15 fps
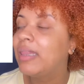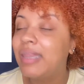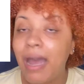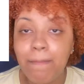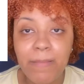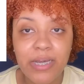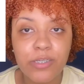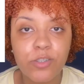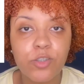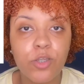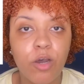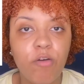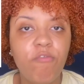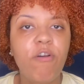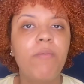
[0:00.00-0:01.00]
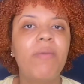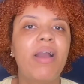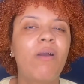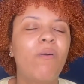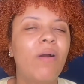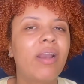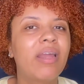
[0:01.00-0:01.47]
da Max Foi
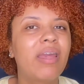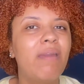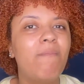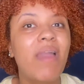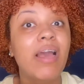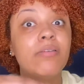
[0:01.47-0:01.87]
uma cor que me